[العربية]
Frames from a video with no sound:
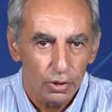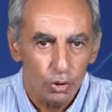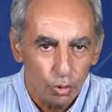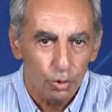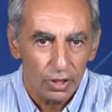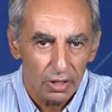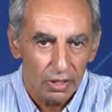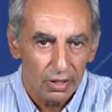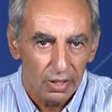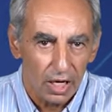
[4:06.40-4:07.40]
الكوره
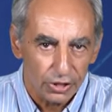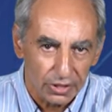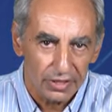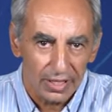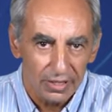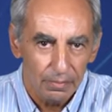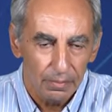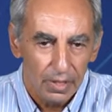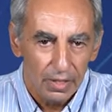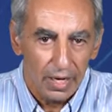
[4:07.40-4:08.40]
عشان تتقدم
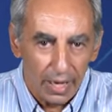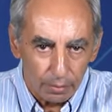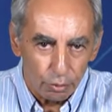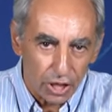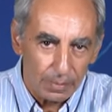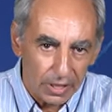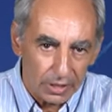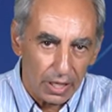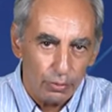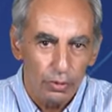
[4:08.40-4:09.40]
مسابقه
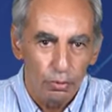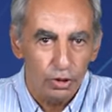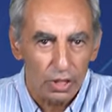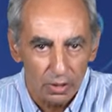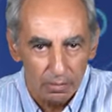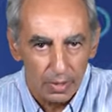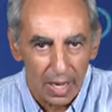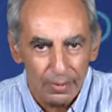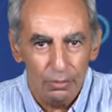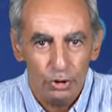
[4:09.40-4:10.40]
دوري منتظم
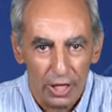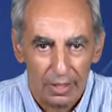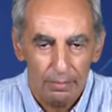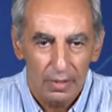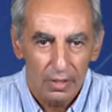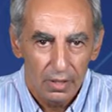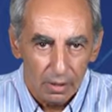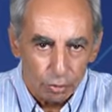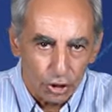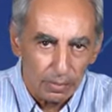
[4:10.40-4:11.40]
قبل المنتخب
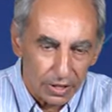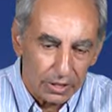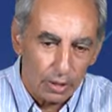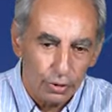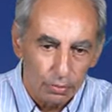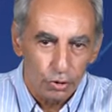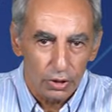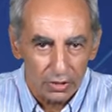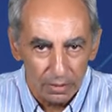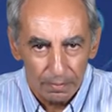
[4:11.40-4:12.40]
مسابقه دوري
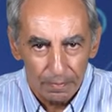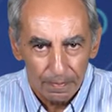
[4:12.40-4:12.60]
منتظم